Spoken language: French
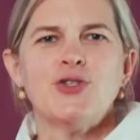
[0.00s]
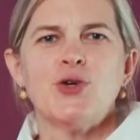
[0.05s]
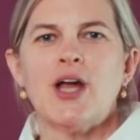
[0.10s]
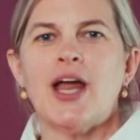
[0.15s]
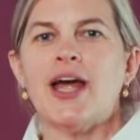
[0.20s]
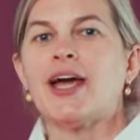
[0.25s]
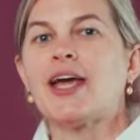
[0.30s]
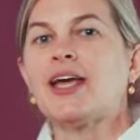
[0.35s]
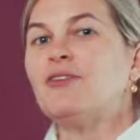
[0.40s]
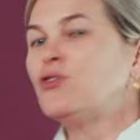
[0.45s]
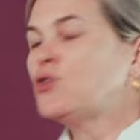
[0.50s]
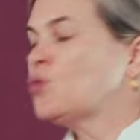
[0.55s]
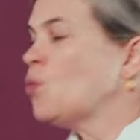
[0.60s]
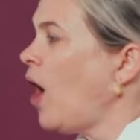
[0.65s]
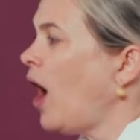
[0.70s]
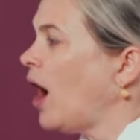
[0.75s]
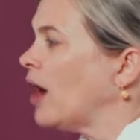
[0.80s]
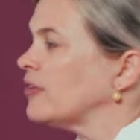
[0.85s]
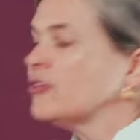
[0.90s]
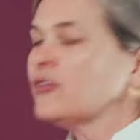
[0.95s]
sur la rive
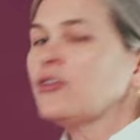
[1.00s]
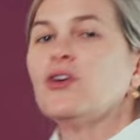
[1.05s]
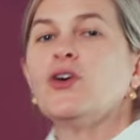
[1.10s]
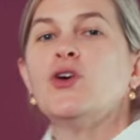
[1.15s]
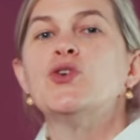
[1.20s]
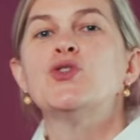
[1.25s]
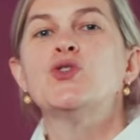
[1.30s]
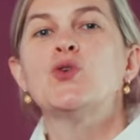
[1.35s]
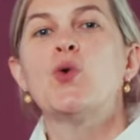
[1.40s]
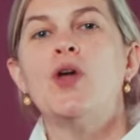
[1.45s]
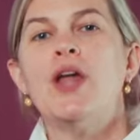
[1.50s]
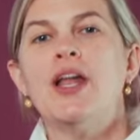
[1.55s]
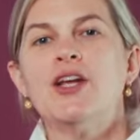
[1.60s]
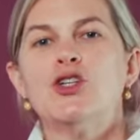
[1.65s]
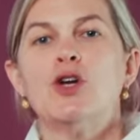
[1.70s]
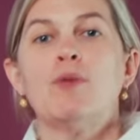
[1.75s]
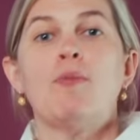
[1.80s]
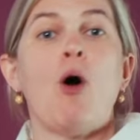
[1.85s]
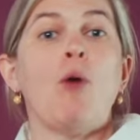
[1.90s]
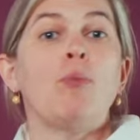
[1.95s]
droite sont
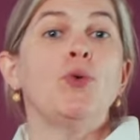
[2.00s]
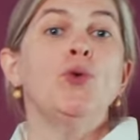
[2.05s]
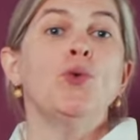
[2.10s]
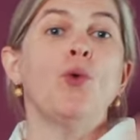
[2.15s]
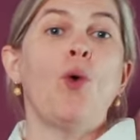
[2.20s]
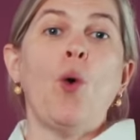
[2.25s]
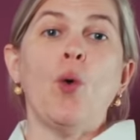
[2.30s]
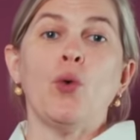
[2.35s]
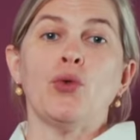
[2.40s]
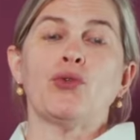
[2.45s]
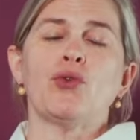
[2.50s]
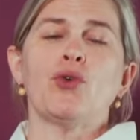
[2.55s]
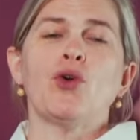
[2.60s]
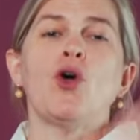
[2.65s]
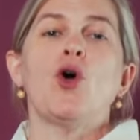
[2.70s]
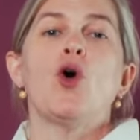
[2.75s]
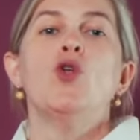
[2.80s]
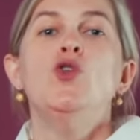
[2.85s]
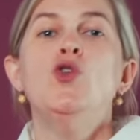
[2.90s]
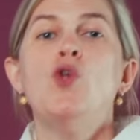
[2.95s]
légèrement plus hautes,
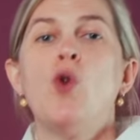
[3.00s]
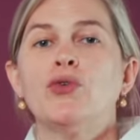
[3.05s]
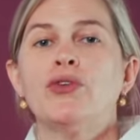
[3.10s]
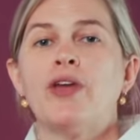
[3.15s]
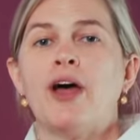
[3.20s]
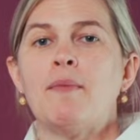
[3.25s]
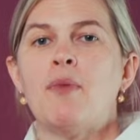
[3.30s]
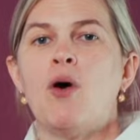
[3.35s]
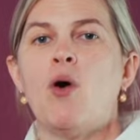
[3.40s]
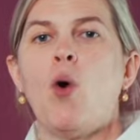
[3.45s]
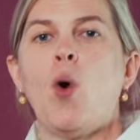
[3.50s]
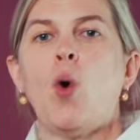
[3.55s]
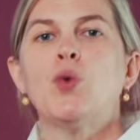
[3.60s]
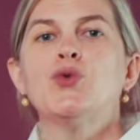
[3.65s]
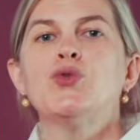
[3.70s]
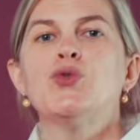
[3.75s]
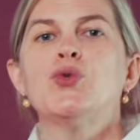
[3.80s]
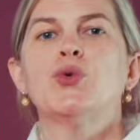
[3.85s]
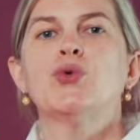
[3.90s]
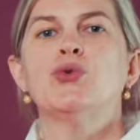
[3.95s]
notamment
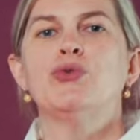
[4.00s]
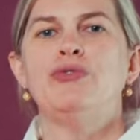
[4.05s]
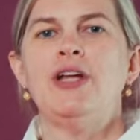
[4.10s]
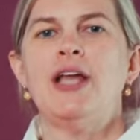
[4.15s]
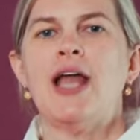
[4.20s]
autour du